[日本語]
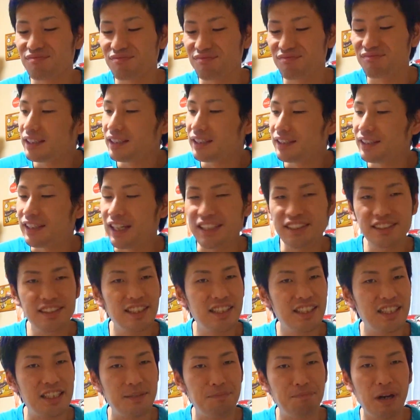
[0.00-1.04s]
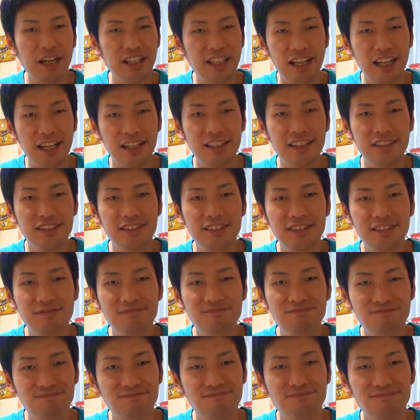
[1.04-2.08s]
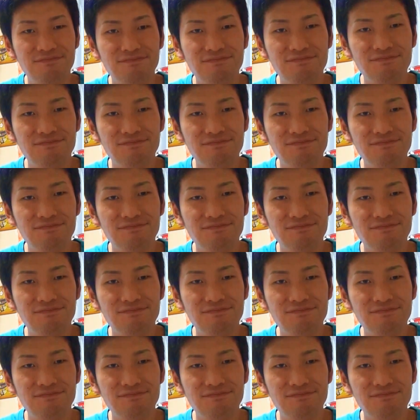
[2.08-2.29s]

うん、完全に失敗だな。うん。